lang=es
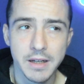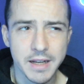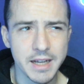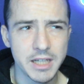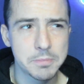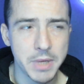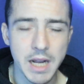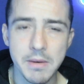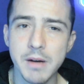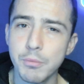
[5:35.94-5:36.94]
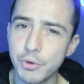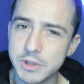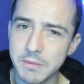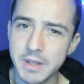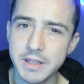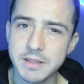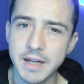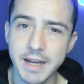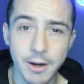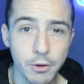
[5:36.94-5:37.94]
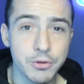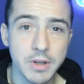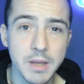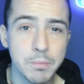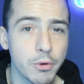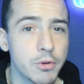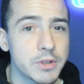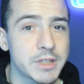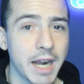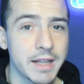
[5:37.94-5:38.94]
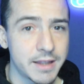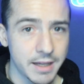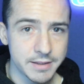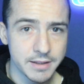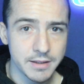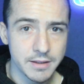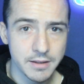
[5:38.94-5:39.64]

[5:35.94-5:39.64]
Que esperaba muchas veces a que el otro equipo saltase